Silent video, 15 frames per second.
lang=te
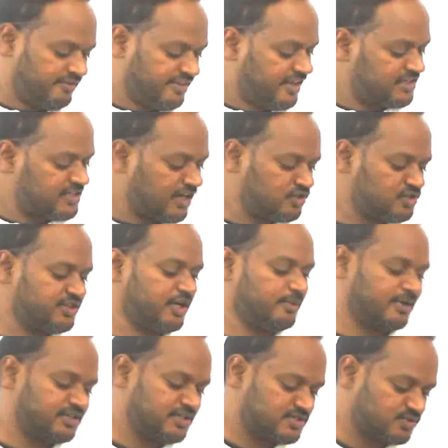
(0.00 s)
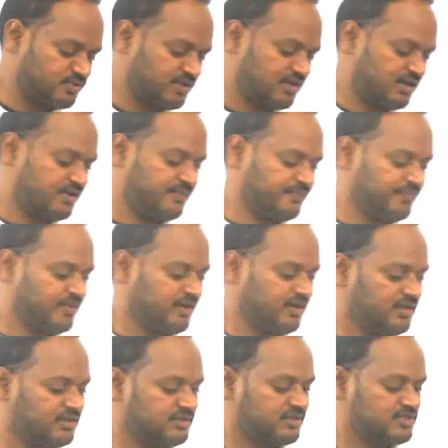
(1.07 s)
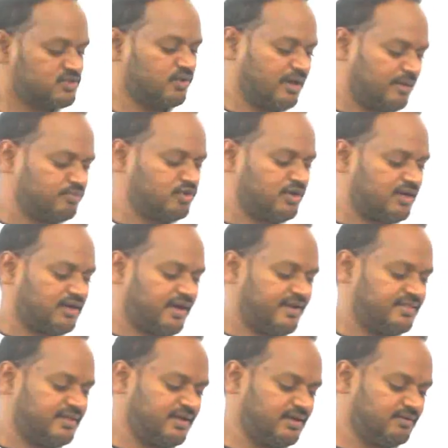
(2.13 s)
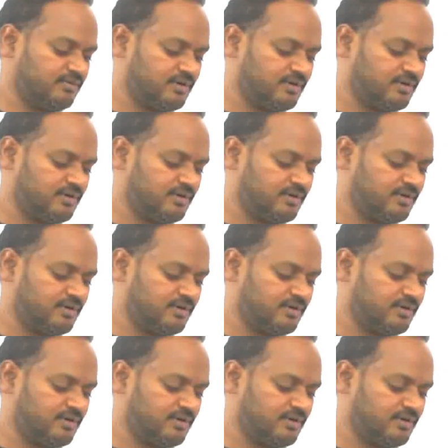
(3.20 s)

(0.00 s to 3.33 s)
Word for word: విదేశాల నుంచి దిగుమతి చేసుకుంటున్నాడు తీసుకొని అమ్ముతున్నాడు అయితే